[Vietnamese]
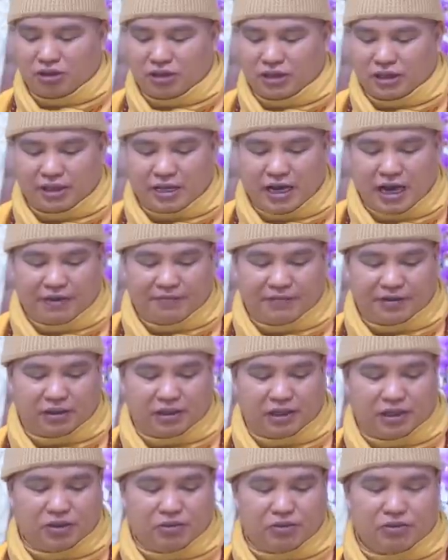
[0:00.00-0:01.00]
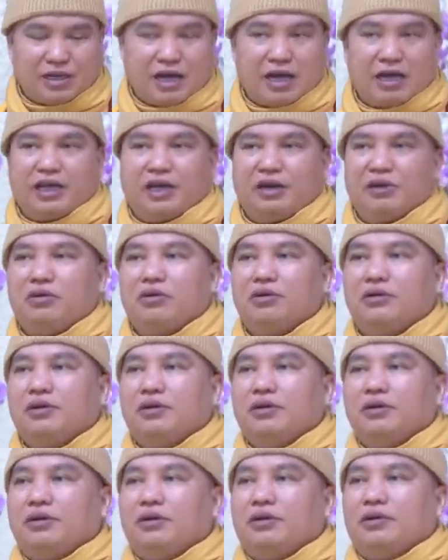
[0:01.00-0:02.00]
tất cả các phật tử chúng ta nếu
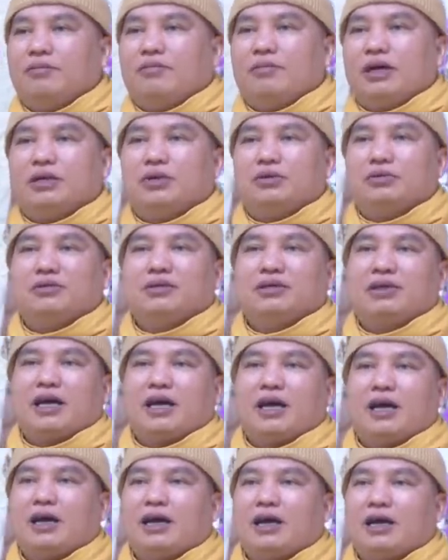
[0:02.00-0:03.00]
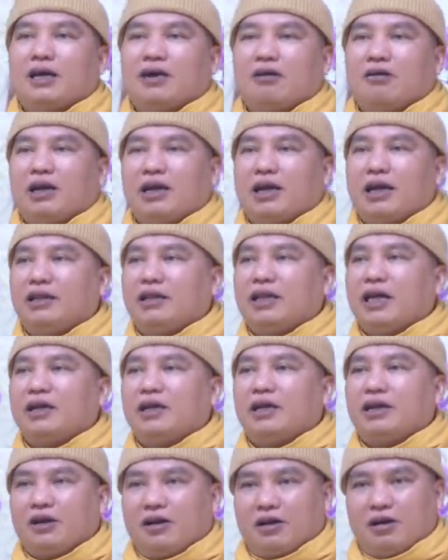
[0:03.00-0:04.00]
mà chúng ta còn lăn
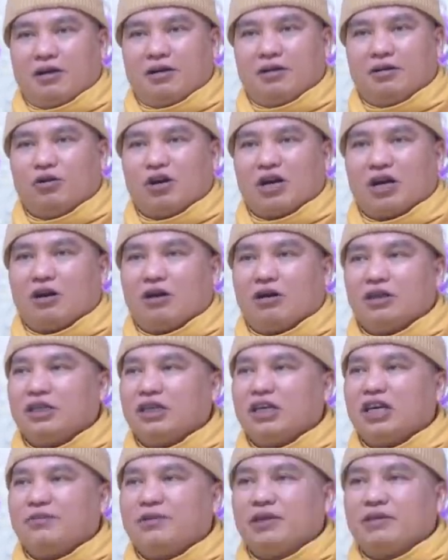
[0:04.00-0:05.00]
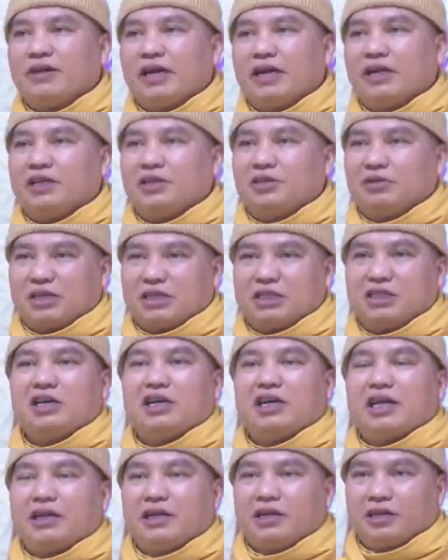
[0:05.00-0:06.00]
tăn cái đó hoặc có trường hợp như vậy thì chúng ta
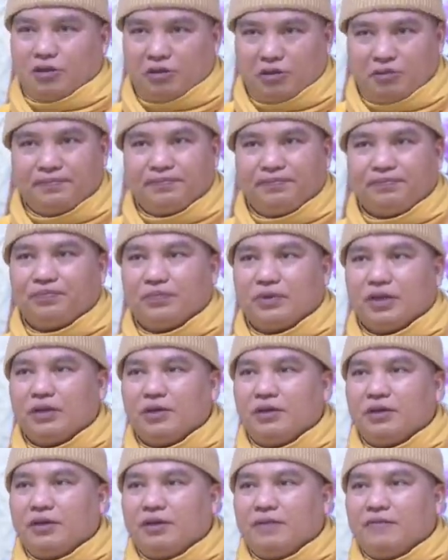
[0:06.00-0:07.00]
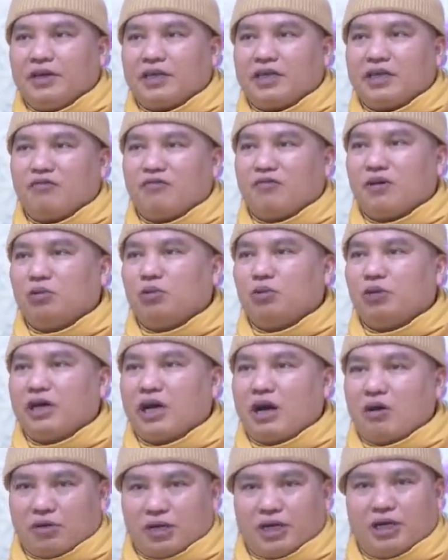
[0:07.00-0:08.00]
sửa lại thì tốt vì trong phong thủy
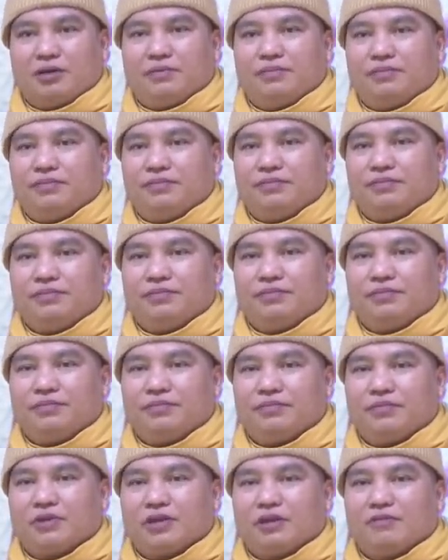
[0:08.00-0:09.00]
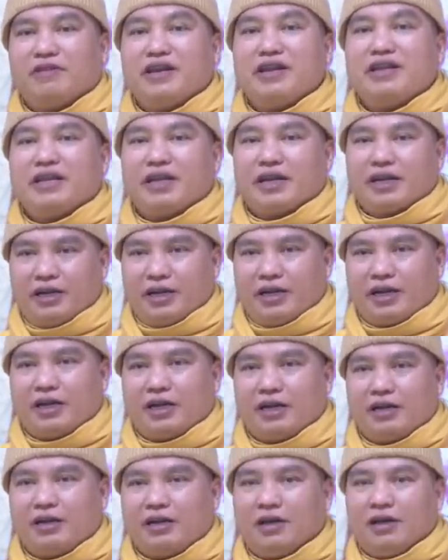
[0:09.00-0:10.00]
học á nó phân ra như này
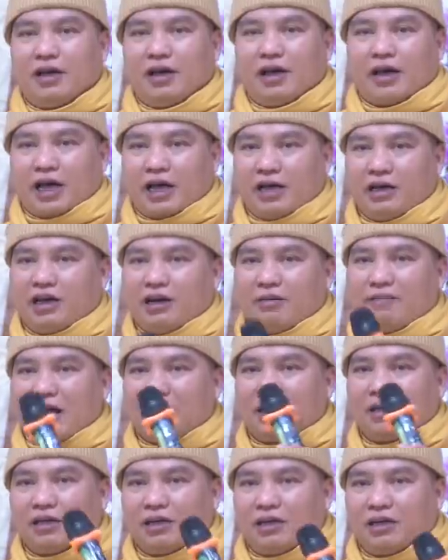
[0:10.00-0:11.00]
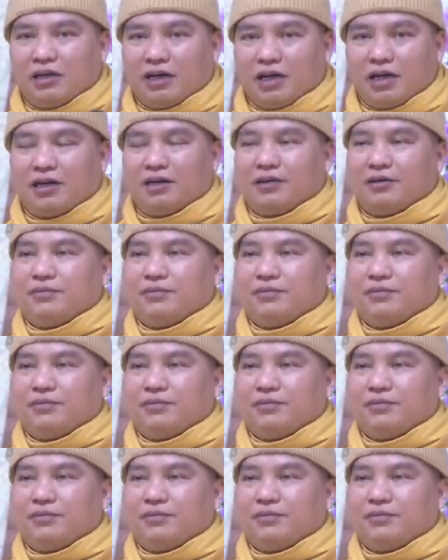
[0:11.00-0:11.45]
cái hướng ban thờ á